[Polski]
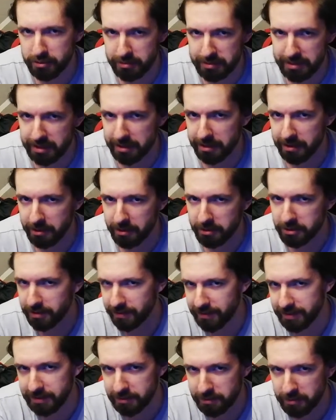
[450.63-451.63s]
szóstka najgorsza,
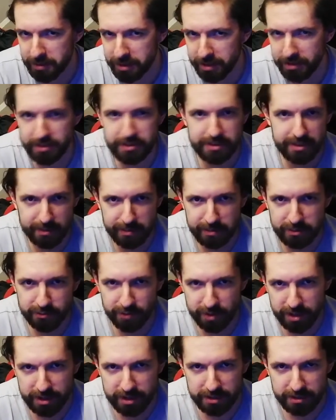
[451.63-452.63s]
więc trójka to jest jakby
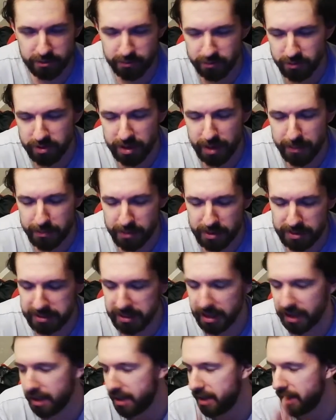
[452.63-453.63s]
czwórka, czwórka
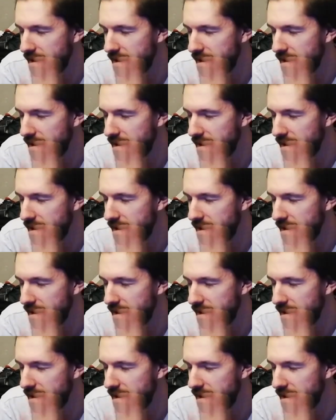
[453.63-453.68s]
polska.